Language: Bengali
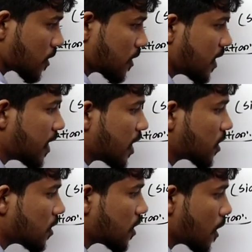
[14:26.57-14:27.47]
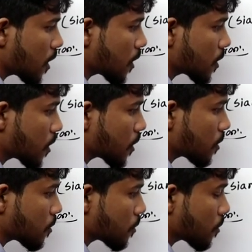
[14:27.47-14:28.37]
সিগন্যাল আসলে কি
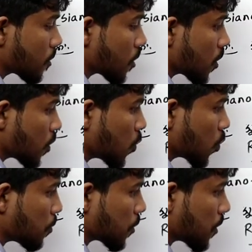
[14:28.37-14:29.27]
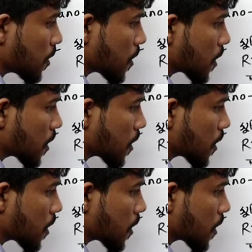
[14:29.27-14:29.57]
উৎপত্তি